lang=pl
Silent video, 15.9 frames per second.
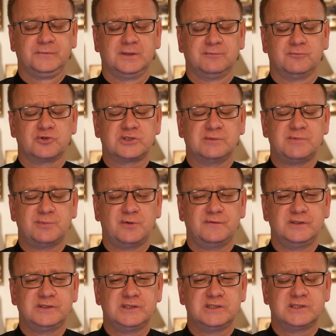można by
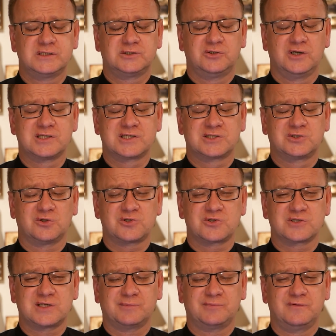powiedzieć, to jest to, co
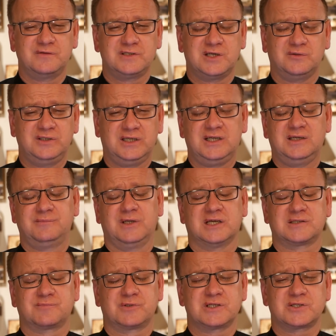zapowiedział
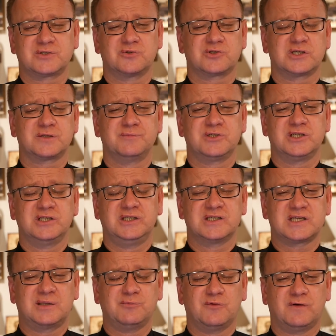Jeremiasz, przez to, żeśmy się nie
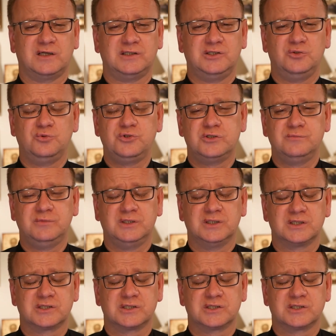zajmowali ludźmi,